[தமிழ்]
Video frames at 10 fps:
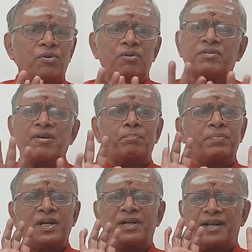ஒன்றும்
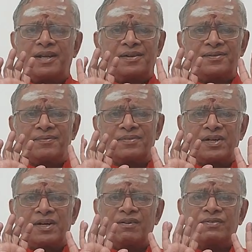தப்பே கிடையாது
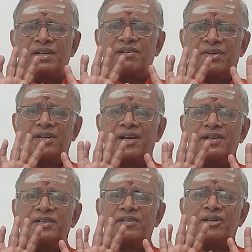திருநாவுக்கரசர்
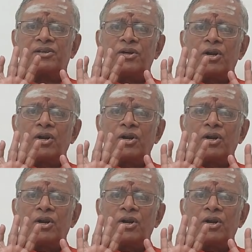கேட்டதில்